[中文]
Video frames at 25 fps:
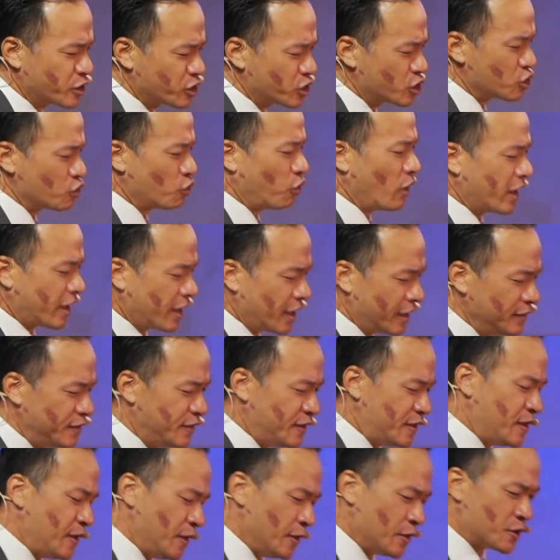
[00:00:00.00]
智慧跟
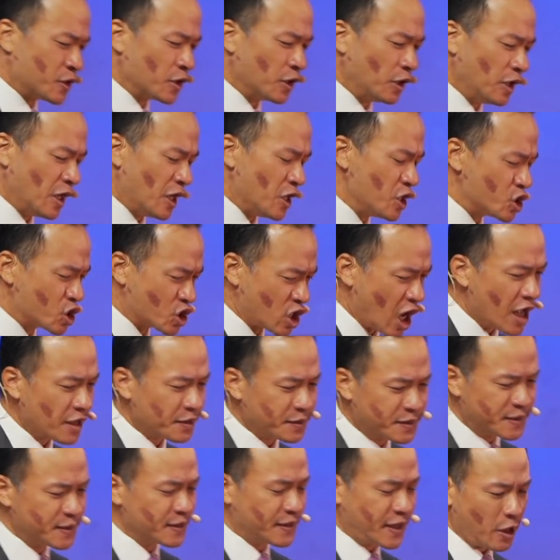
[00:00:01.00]
启示的灵
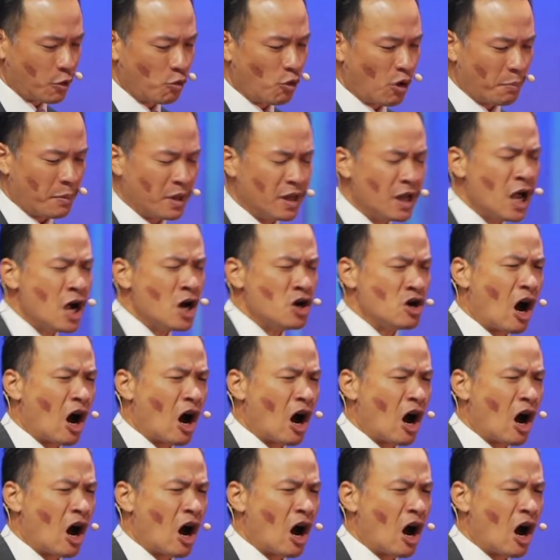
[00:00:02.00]
赏赐给我们，